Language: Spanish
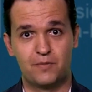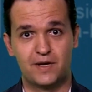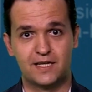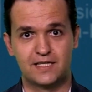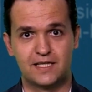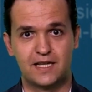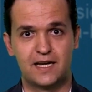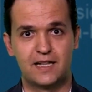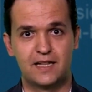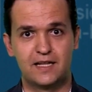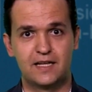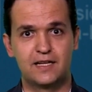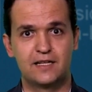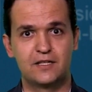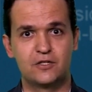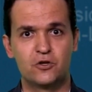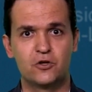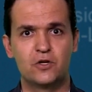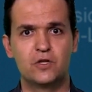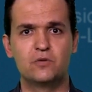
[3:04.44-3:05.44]
más
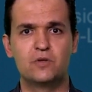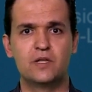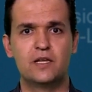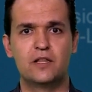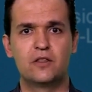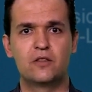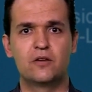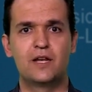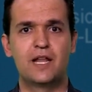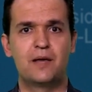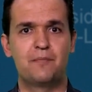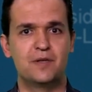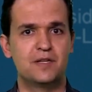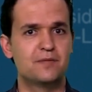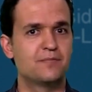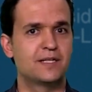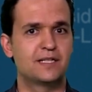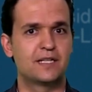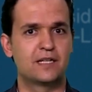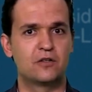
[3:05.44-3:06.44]
tarde, Sony utilizó la
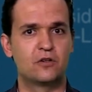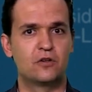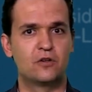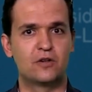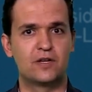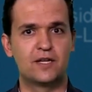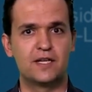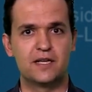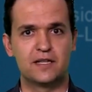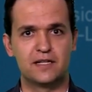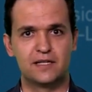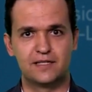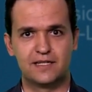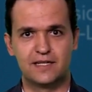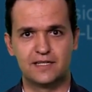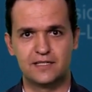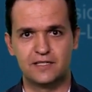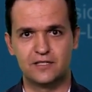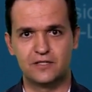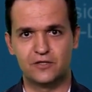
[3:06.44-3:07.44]
misma tecnología del
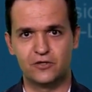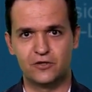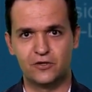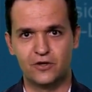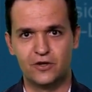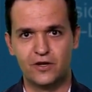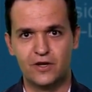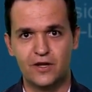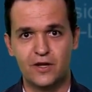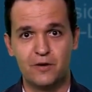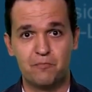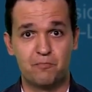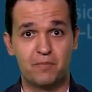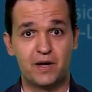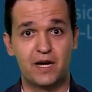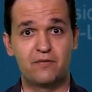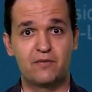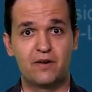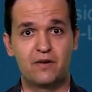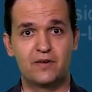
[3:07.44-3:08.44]
transistor
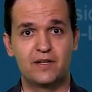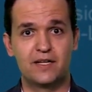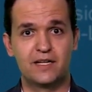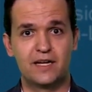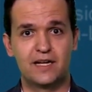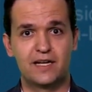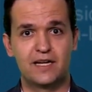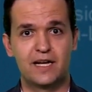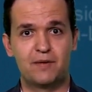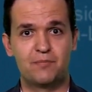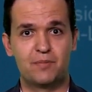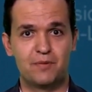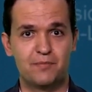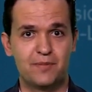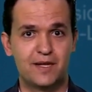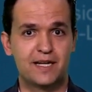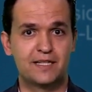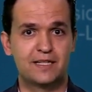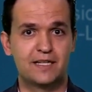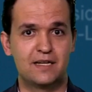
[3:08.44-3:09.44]
para fabricar la
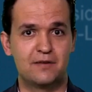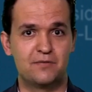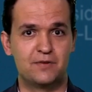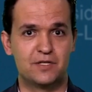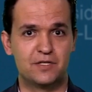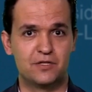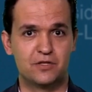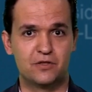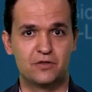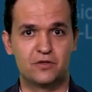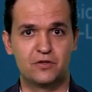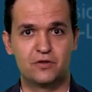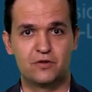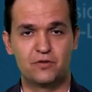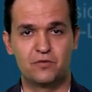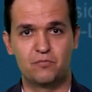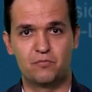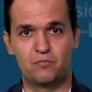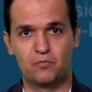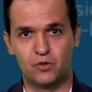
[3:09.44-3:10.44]
primera
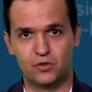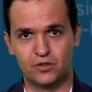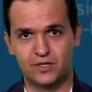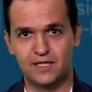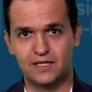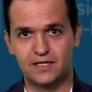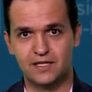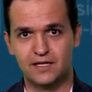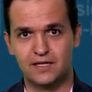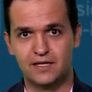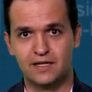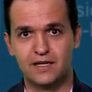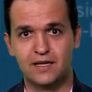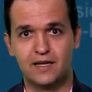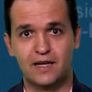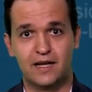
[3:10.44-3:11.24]
televisión portátil,